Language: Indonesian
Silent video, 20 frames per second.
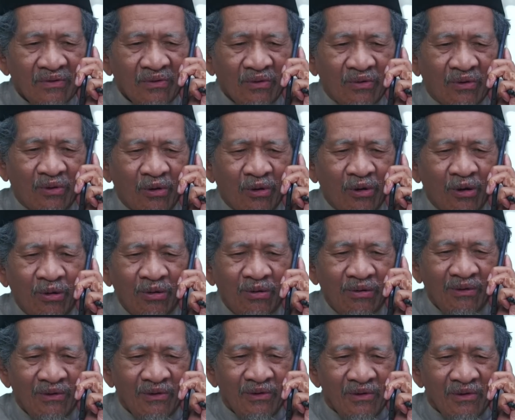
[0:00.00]
Oh,
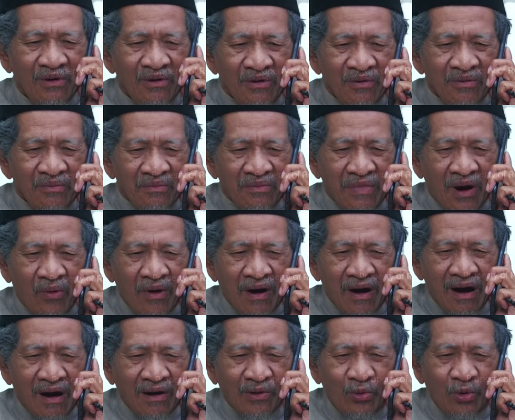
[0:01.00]

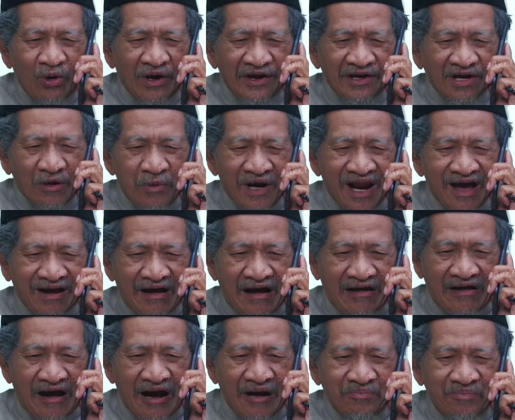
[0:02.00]
bawa gulai kepala
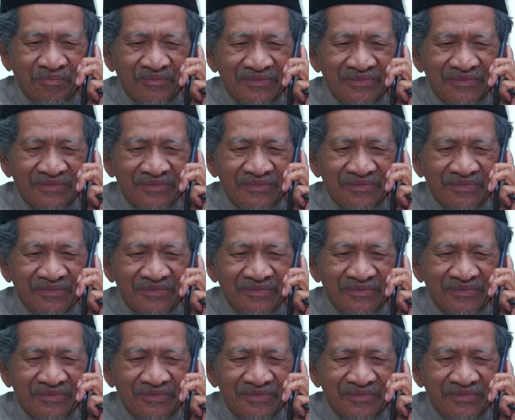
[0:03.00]
kakap?